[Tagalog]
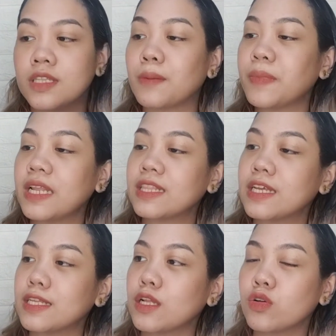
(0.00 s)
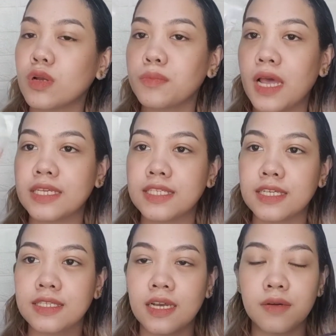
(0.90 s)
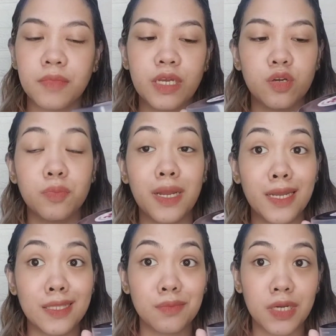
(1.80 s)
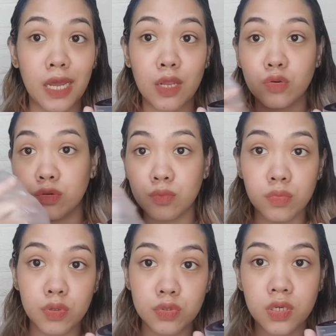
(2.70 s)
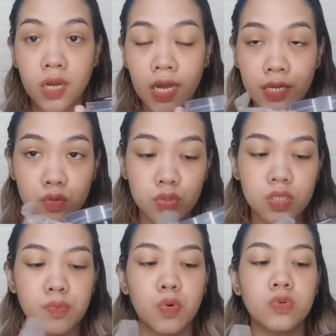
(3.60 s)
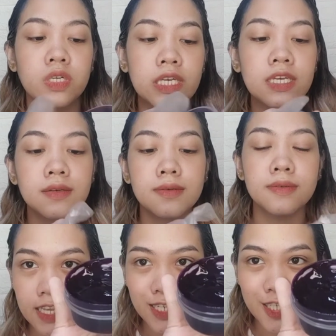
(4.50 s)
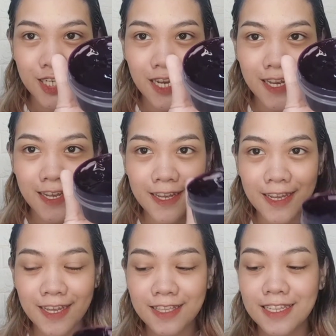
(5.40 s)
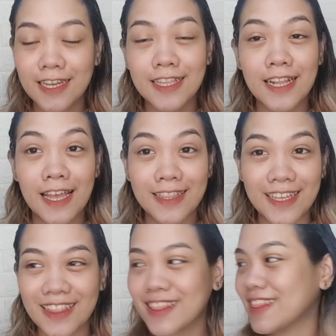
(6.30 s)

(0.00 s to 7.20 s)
Nagpalit na din ako ng plastic sa kamay ko para hindi maghalo yung blue tsaka itong smoky. Yan siya. Try na natin.